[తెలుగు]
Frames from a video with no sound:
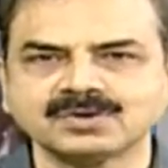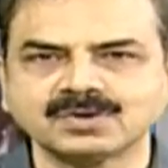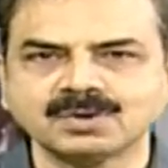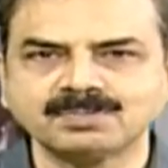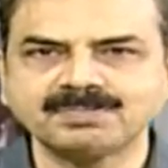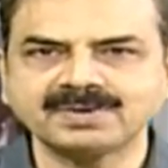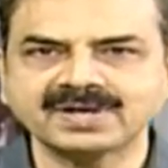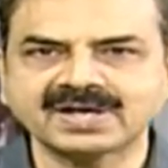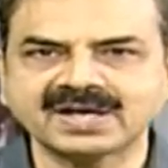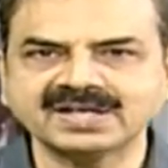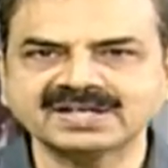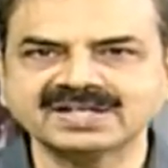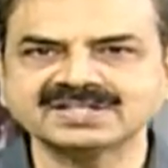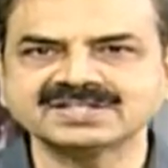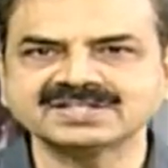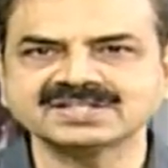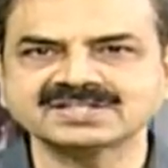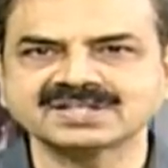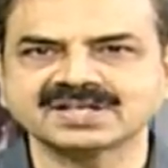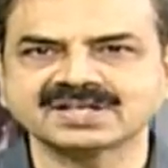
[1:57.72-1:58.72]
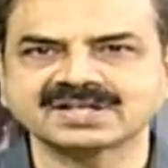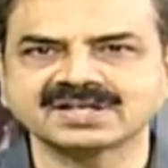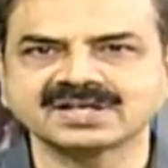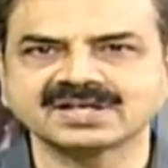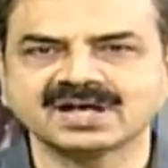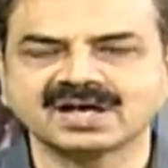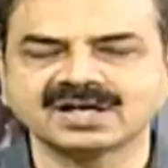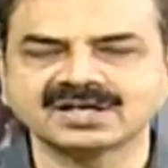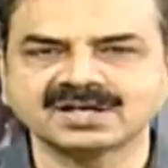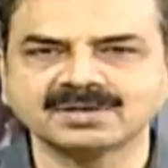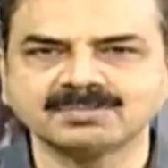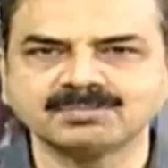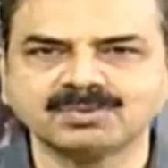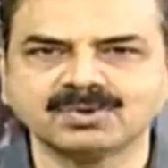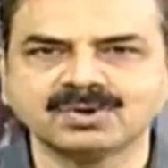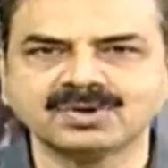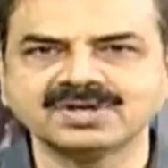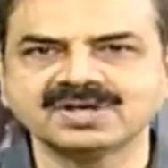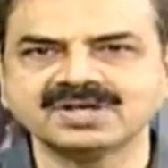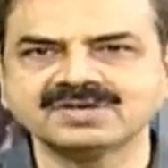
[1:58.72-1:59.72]
నొప్పి కలిగించేసరికి అంటే
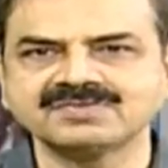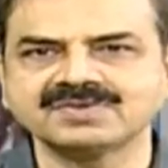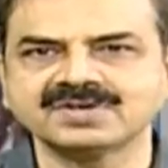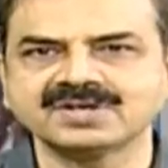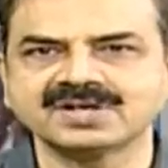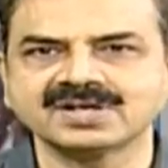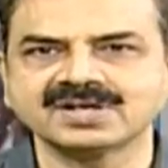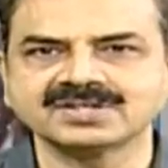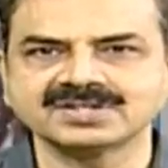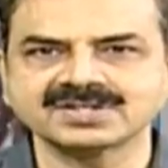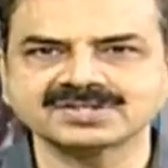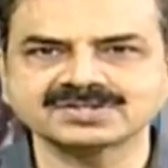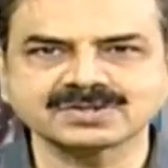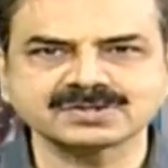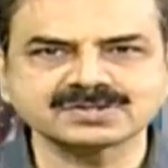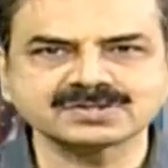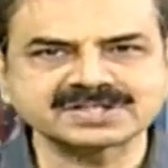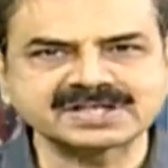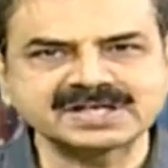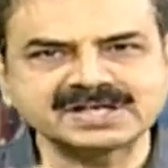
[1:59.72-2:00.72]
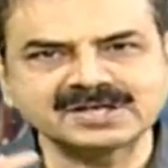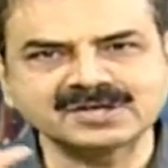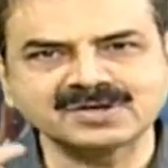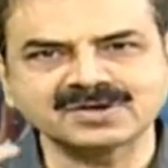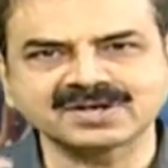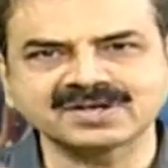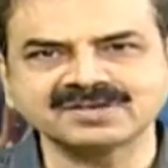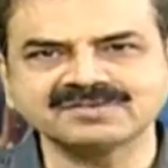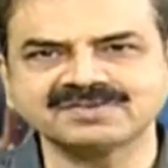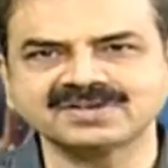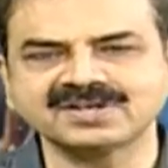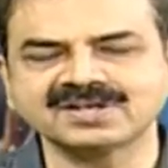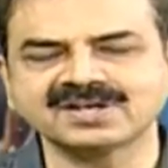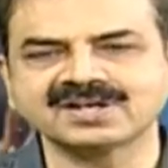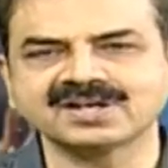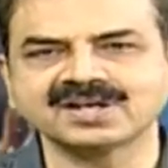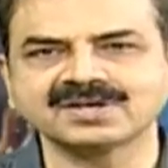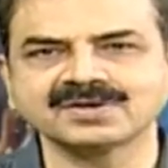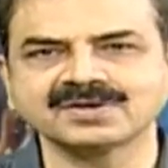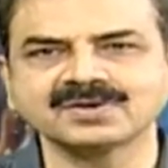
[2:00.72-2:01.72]
బోన్ ఇన్ఫిల్ట్రేట్ చేసో స్కిన్లోకి
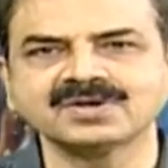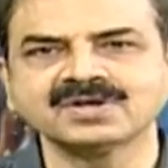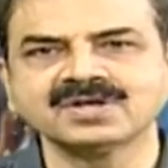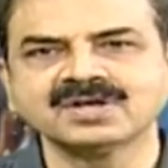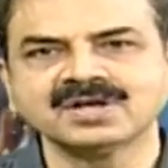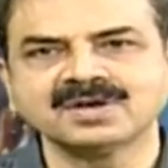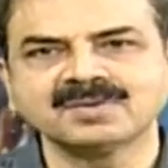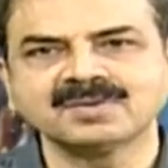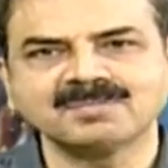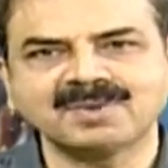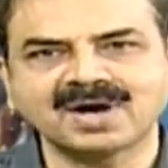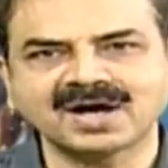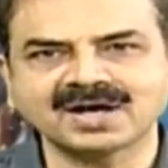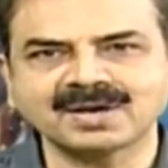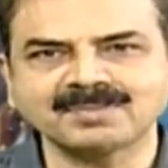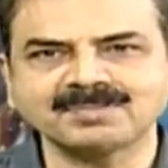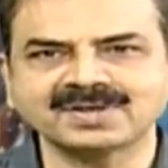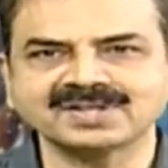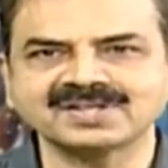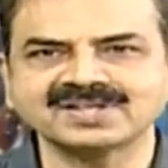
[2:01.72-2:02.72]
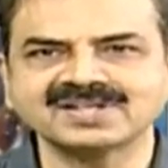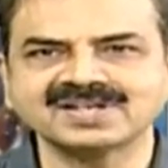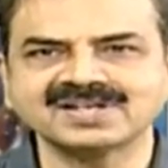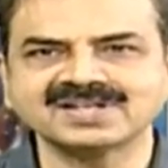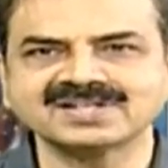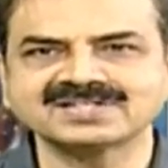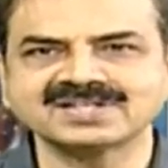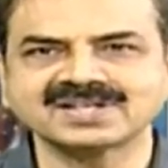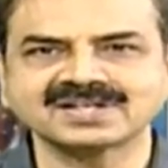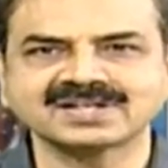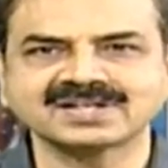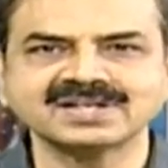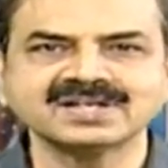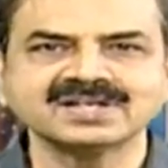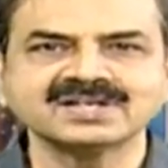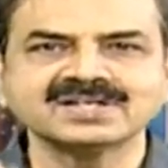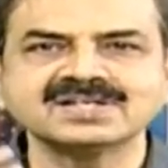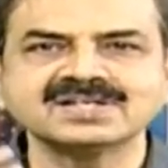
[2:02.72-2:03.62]
ఇన్ఫిల్ట్రేట్ అయ్యో బాగా పెద్దదయ్యేసరికి